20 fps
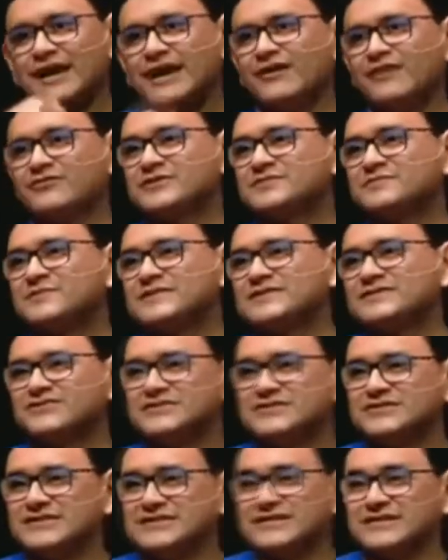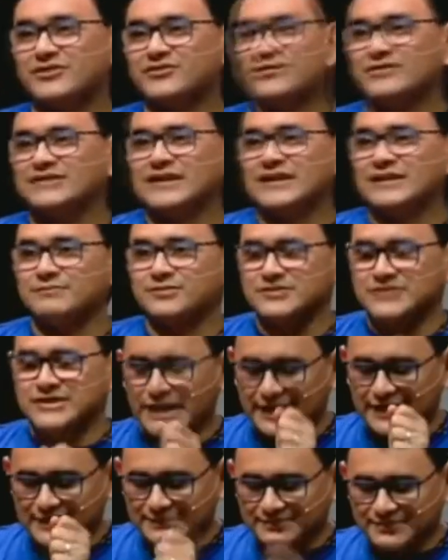Algumas pessoas dizem que quando ela
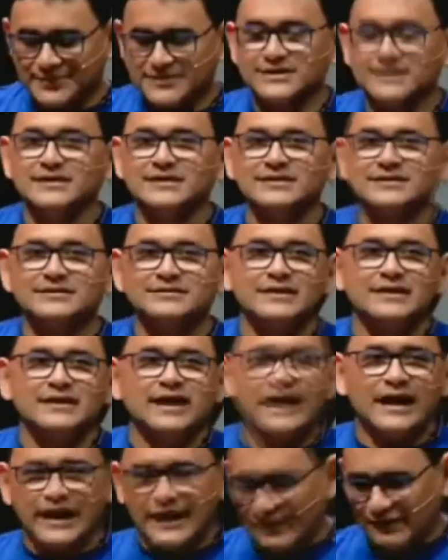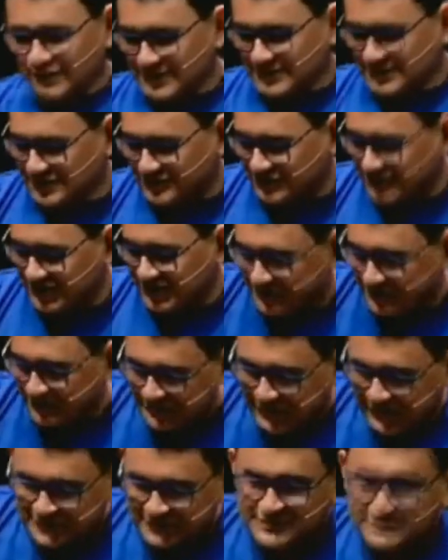botava na banheira, a água escorria para
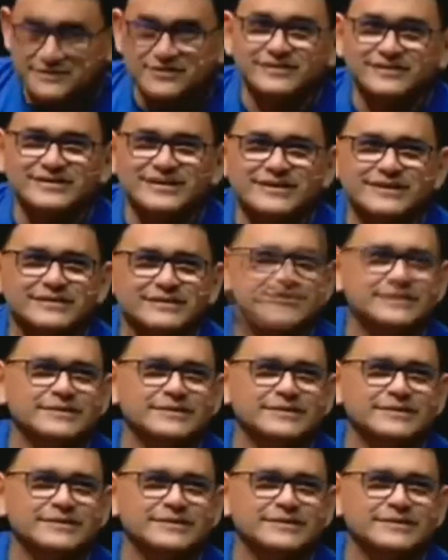um lado só, né?